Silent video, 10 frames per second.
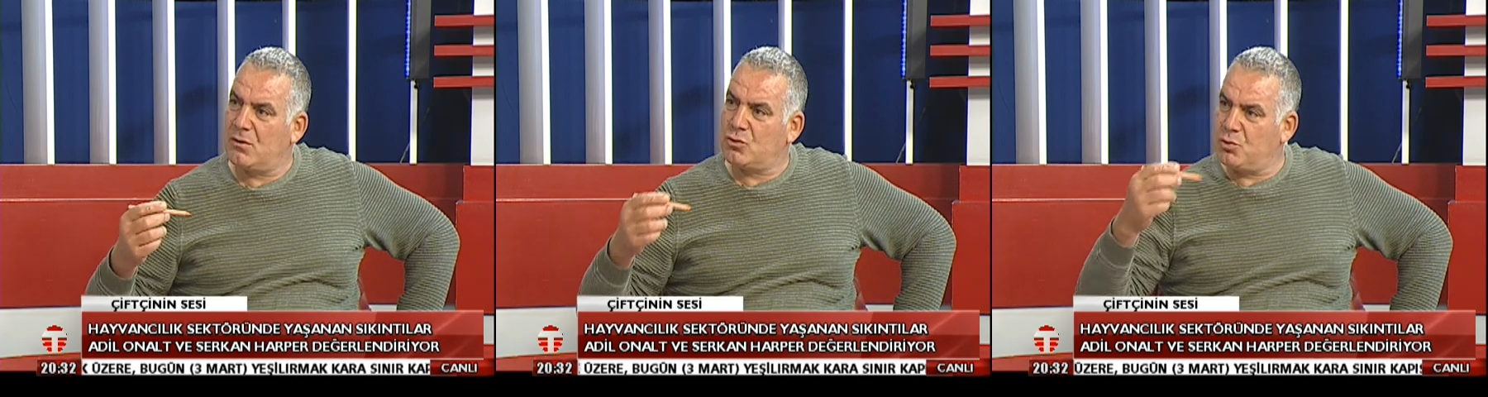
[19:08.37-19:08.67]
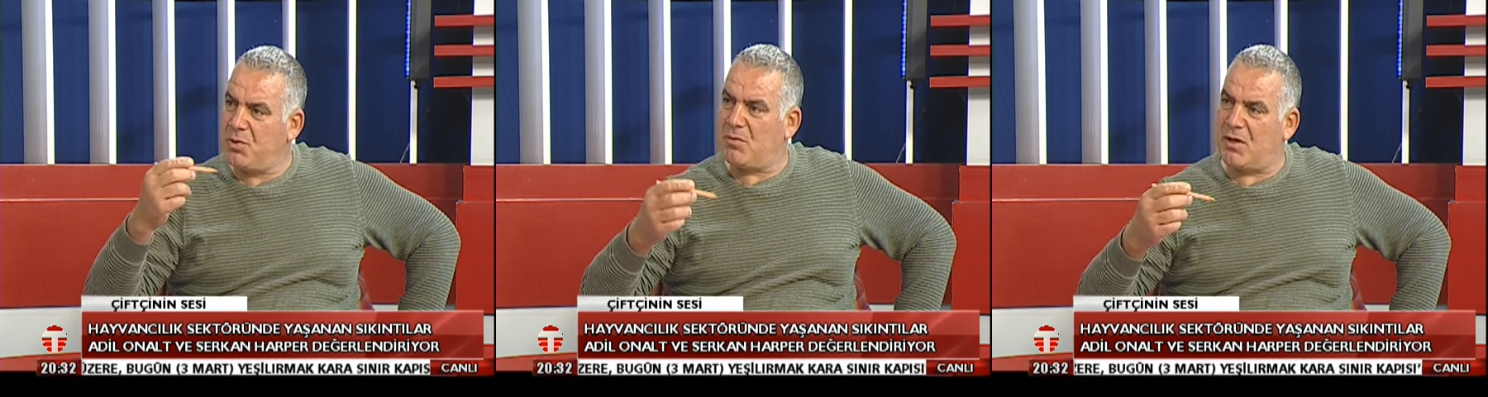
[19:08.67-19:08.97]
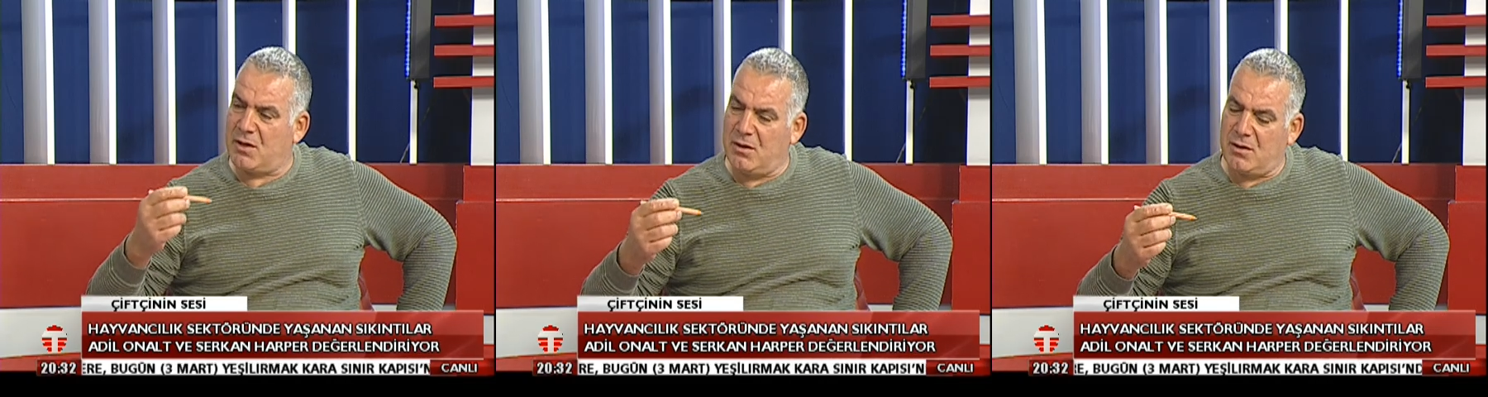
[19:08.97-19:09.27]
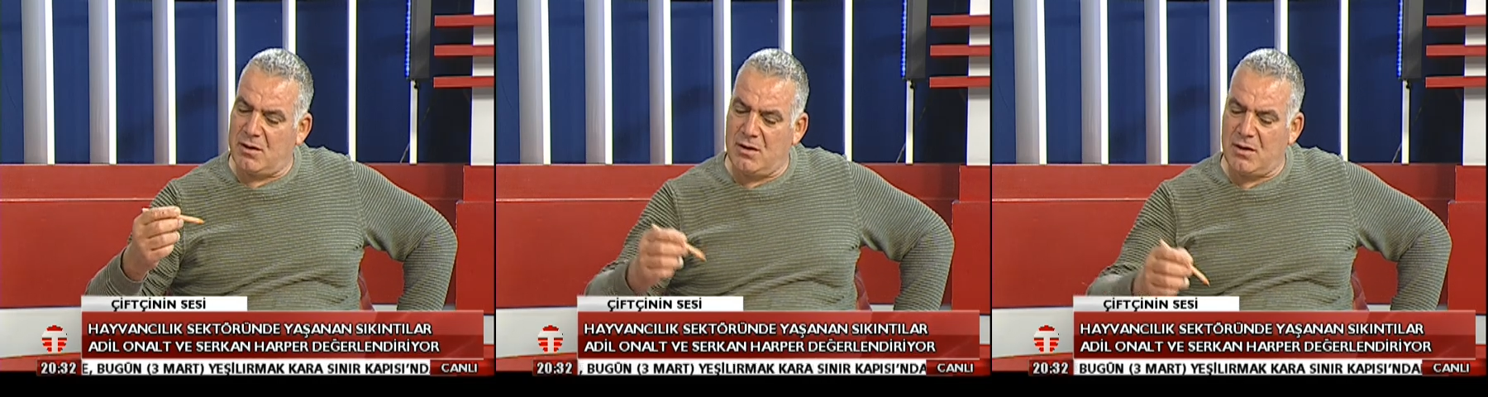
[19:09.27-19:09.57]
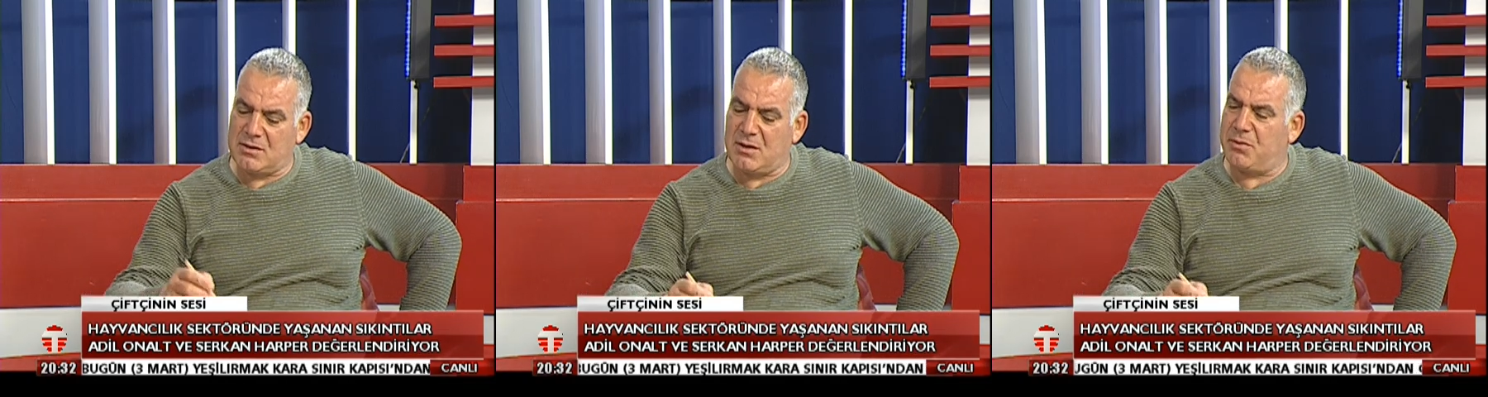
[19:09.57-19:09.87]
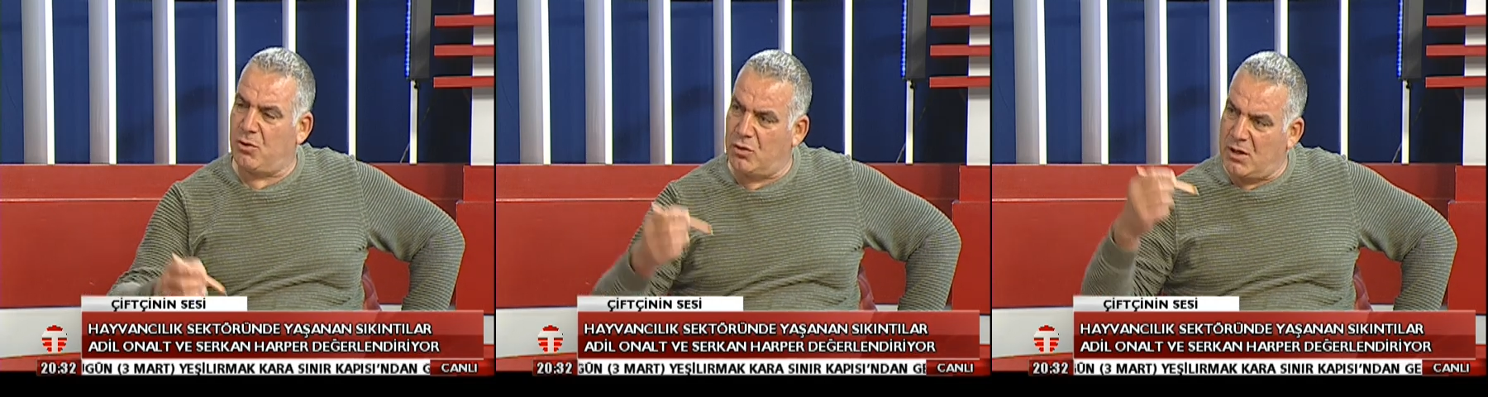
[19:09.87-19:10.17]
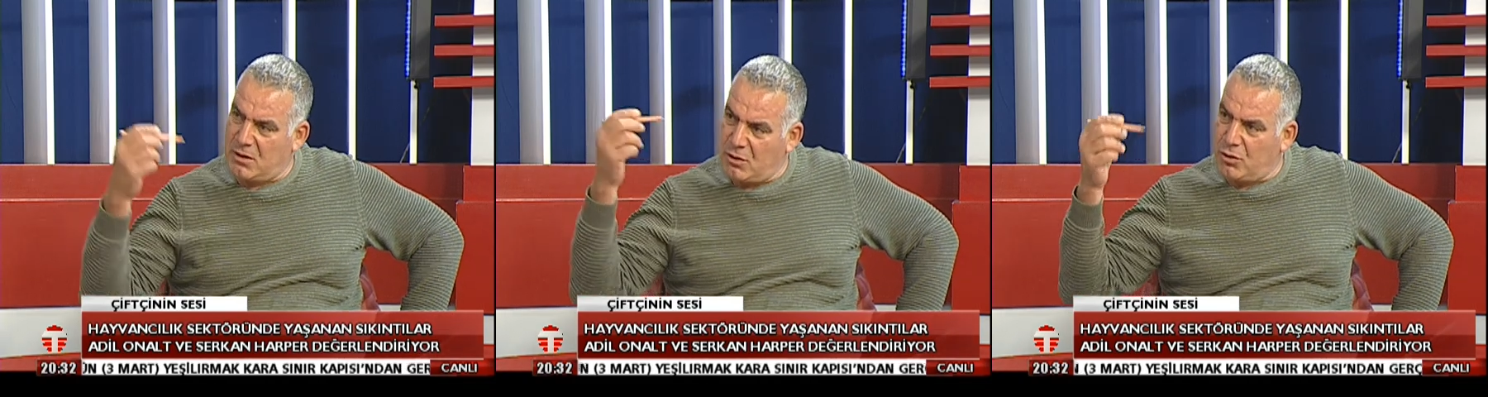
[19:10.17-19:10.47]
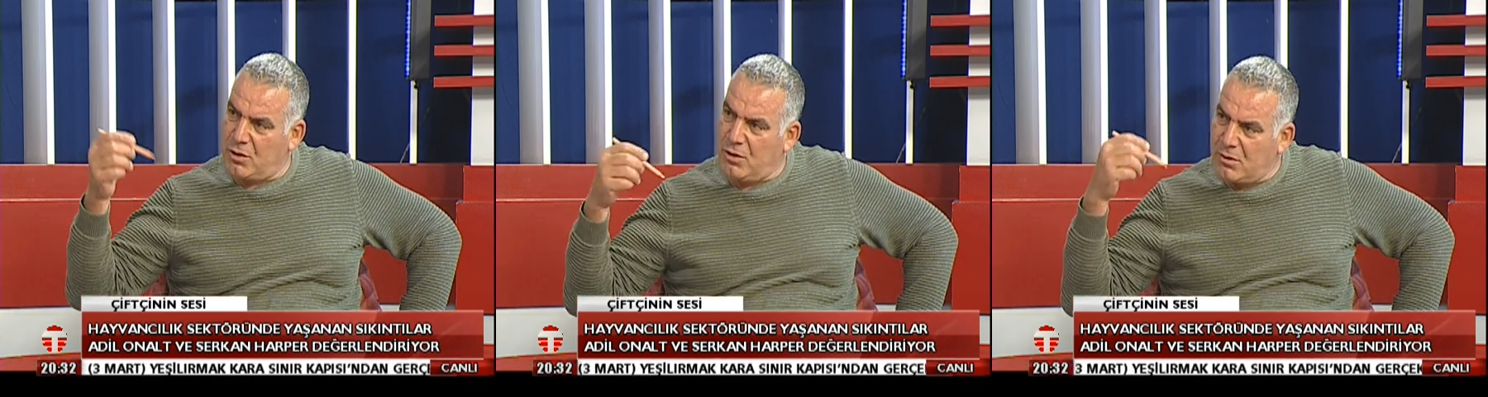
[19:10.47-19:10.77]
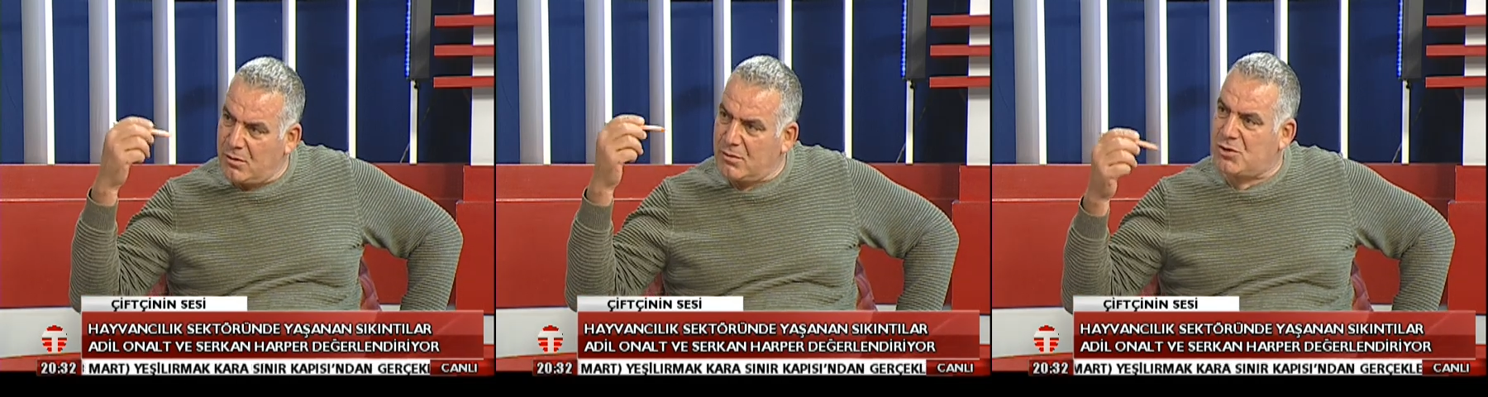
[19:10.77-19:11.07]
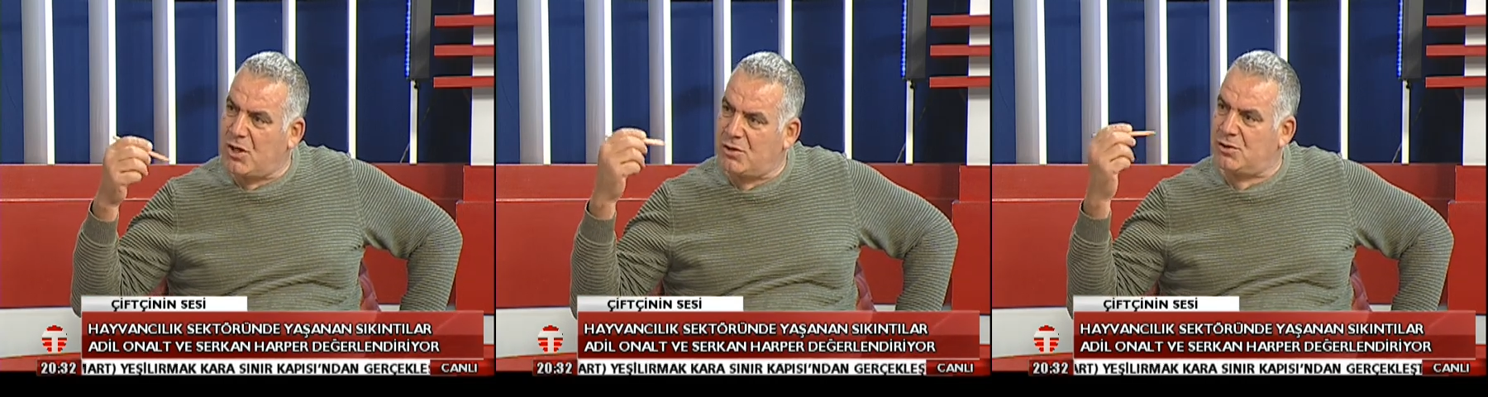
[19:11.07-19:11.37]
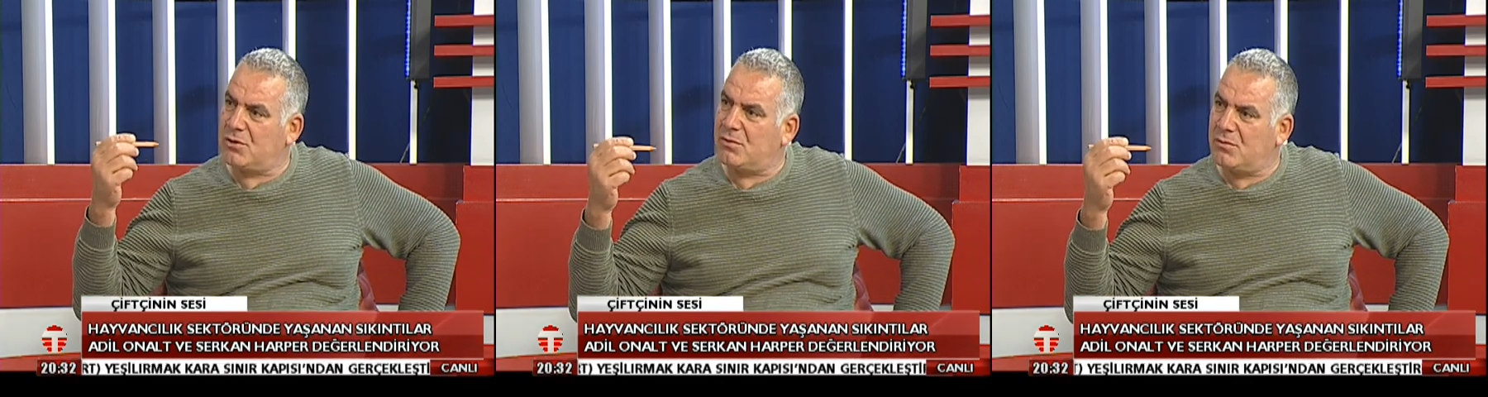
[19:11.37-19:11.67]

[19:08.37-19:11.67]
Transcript: süpermarketlerdeki kasap reyonlarına göre çalışır.